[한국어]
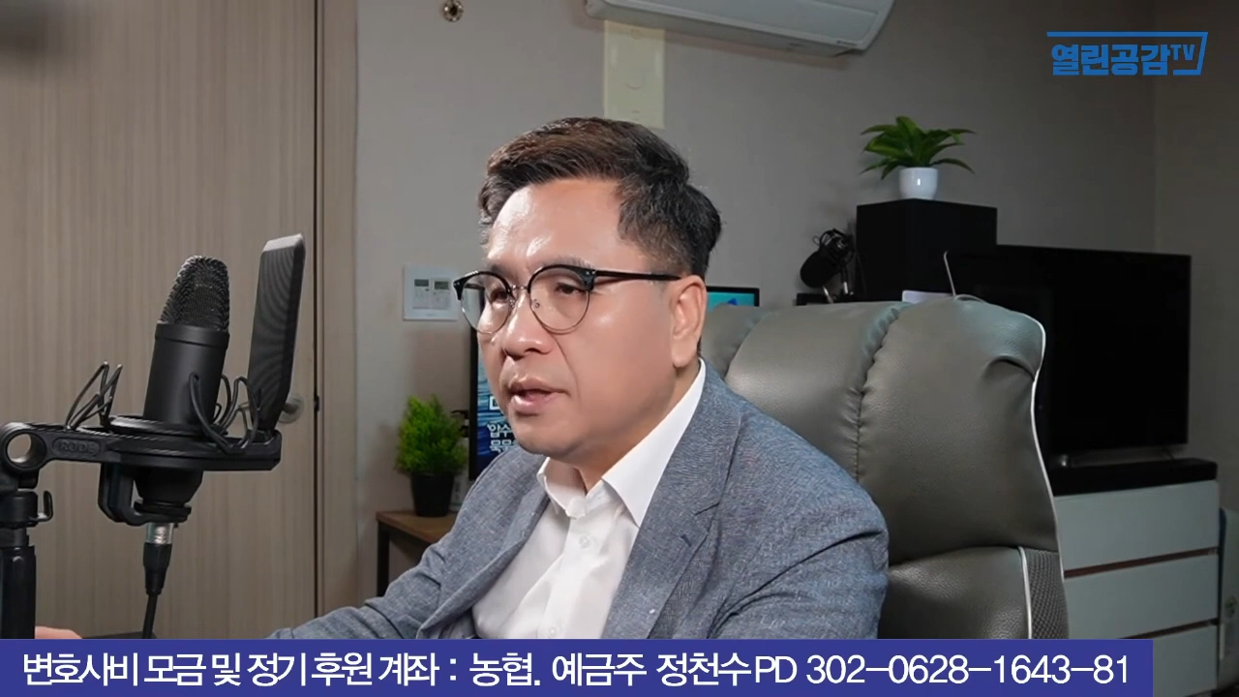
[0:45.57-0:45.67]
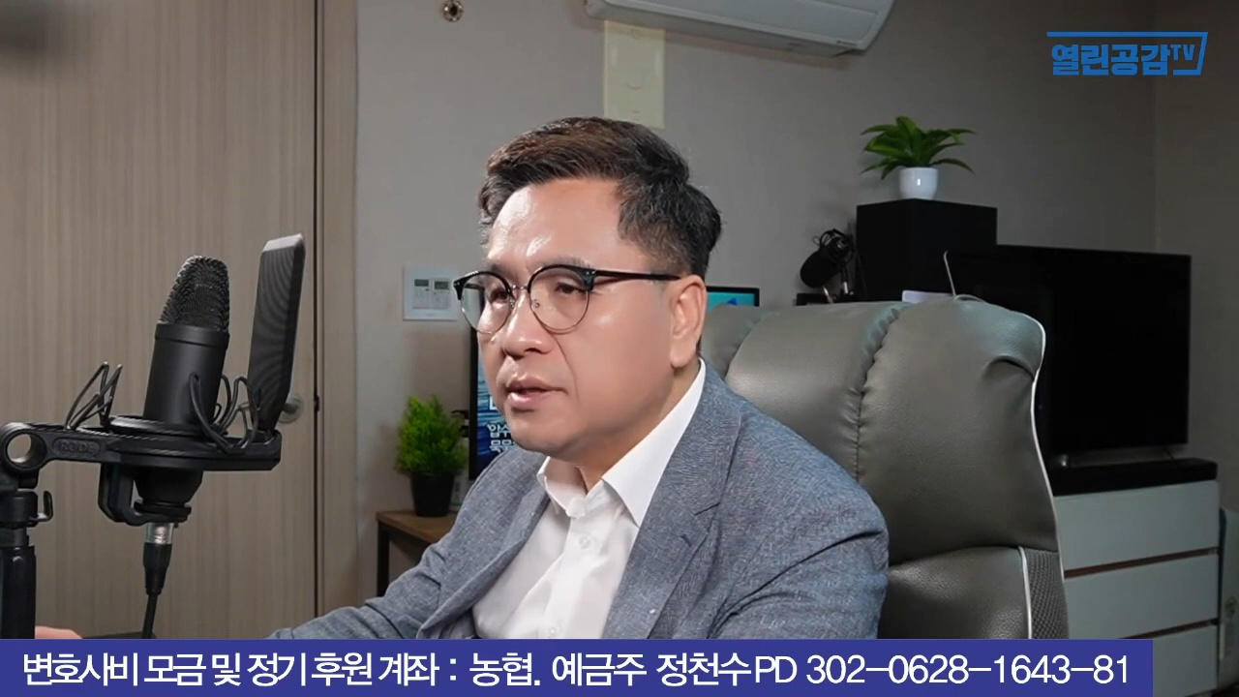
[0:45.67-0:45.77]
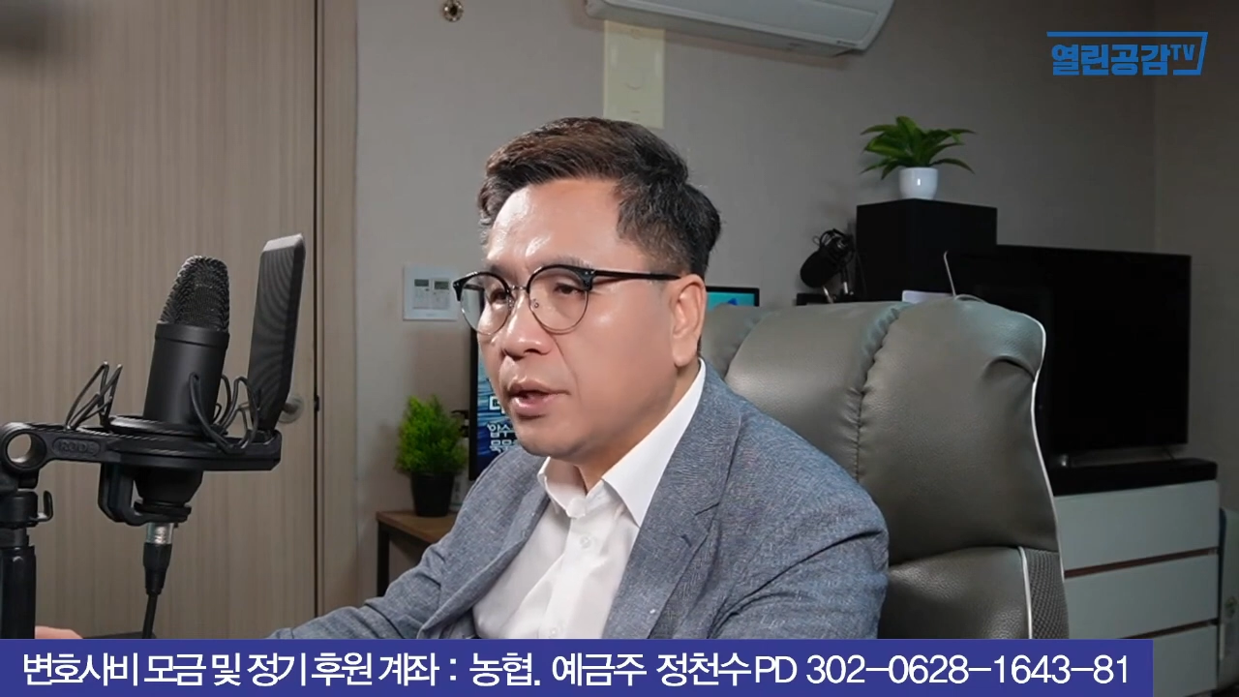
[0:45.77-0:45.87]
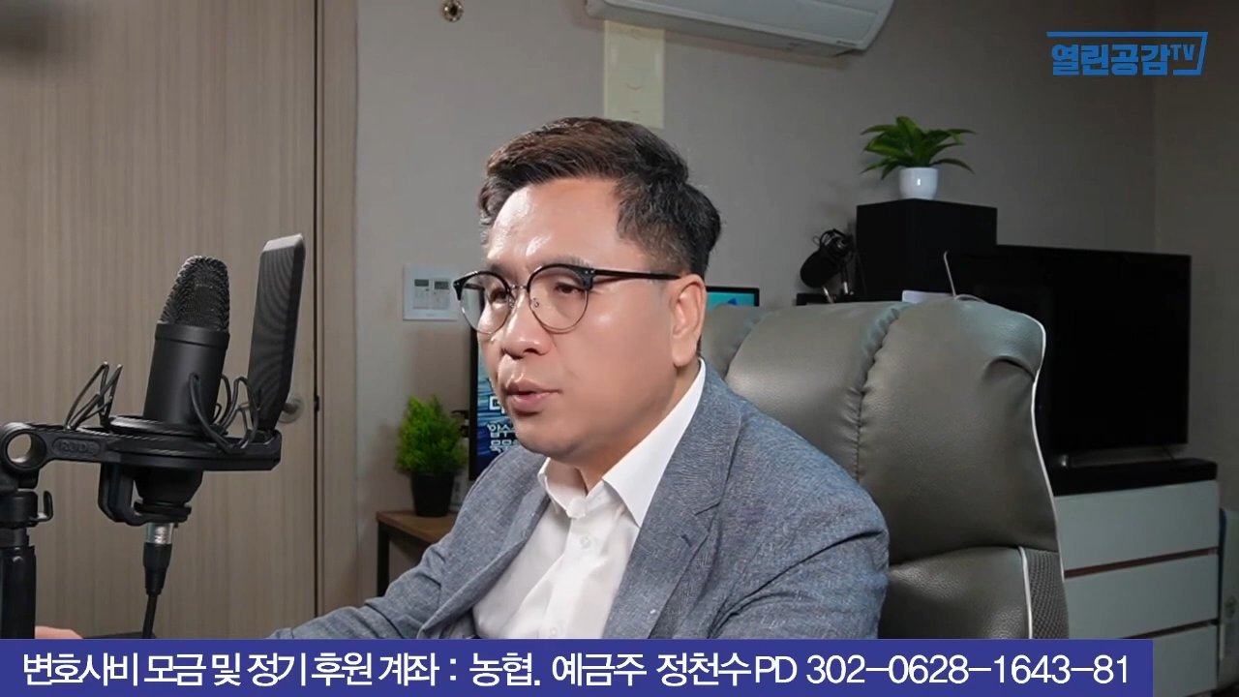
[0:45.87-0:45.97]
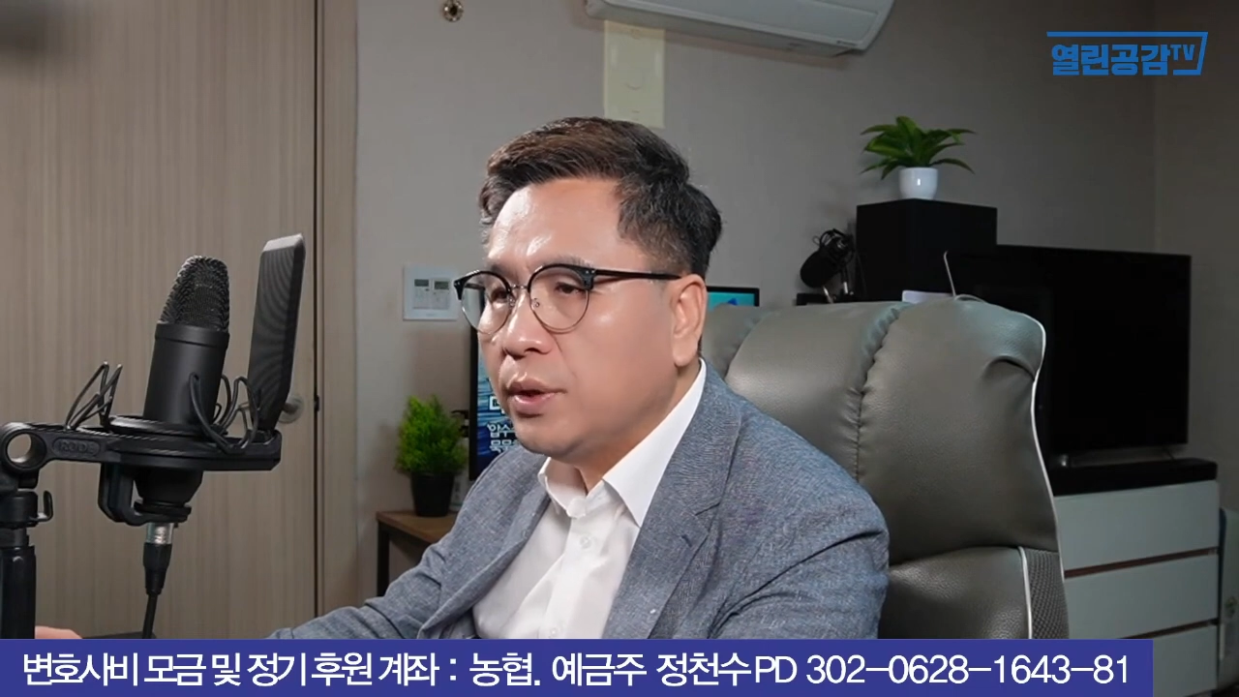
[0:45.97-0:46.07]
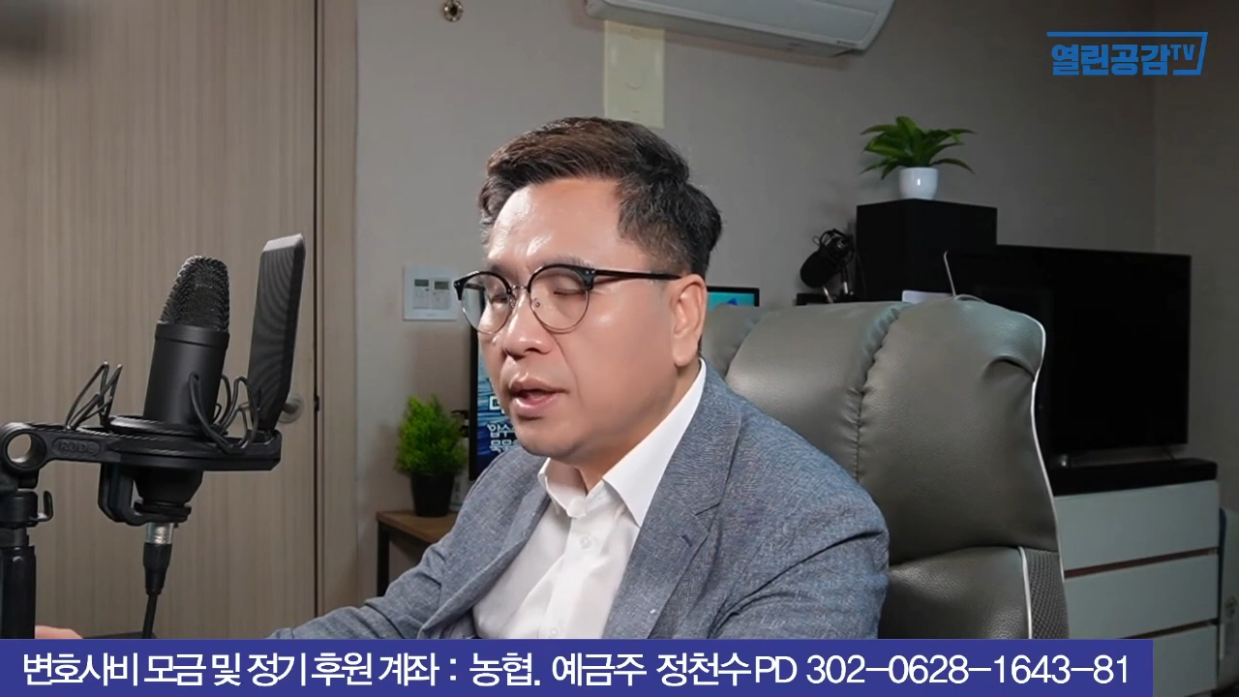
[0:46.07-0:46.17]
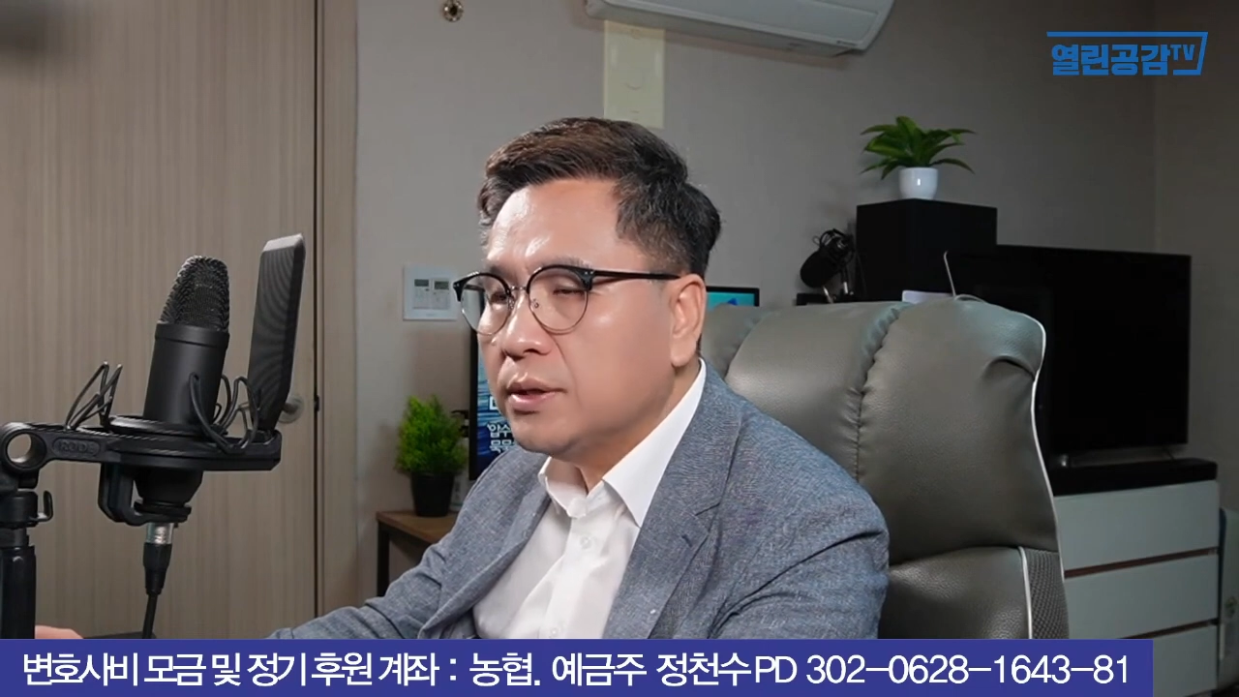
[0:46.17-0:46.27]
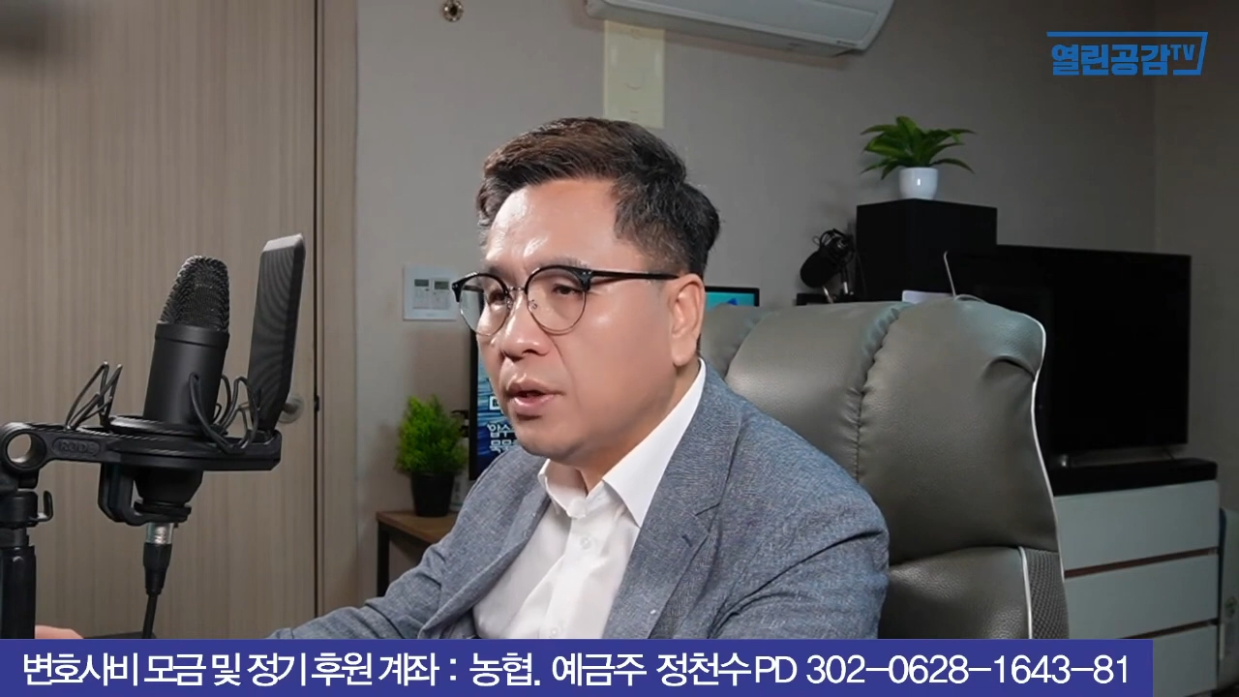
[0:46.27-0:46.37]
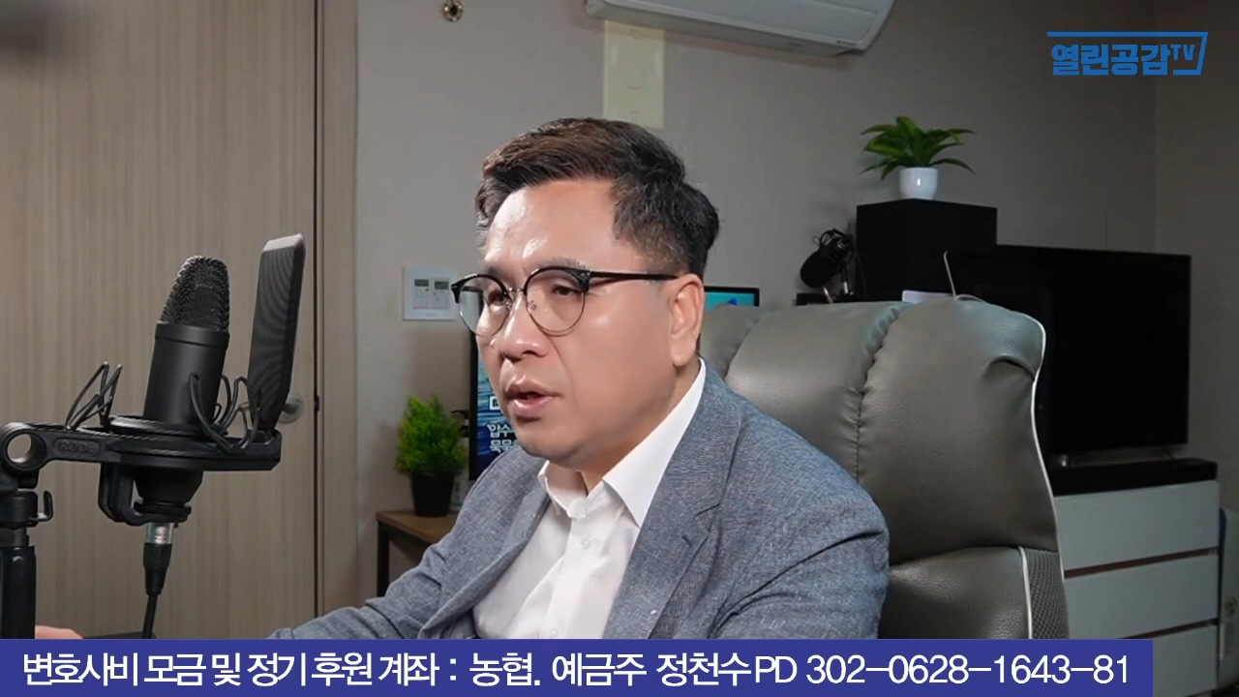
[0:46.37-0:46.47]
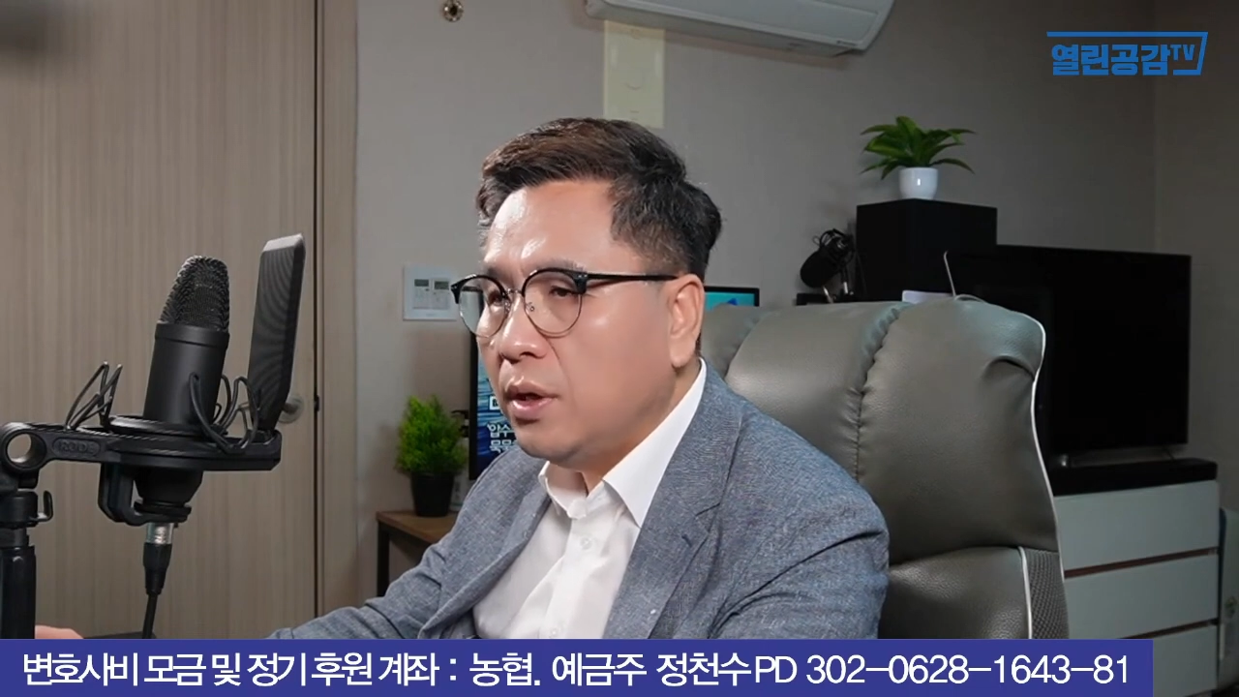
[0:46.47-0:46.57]
사유에
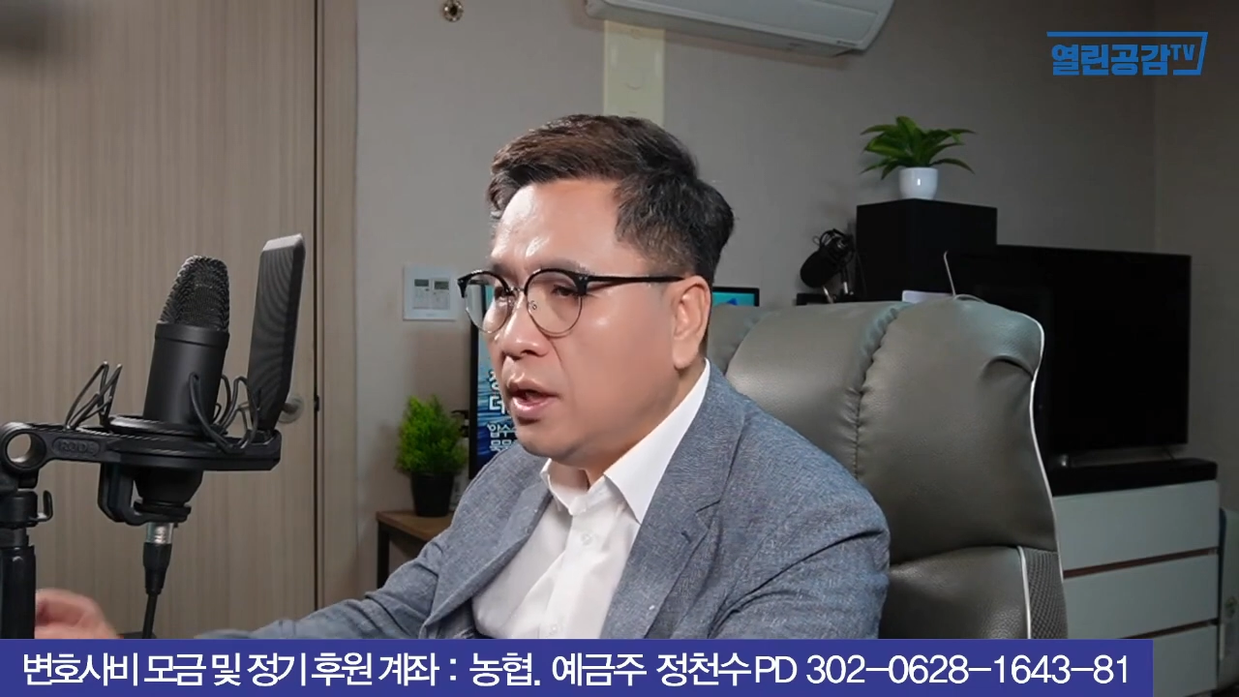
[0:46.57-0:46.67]
대해서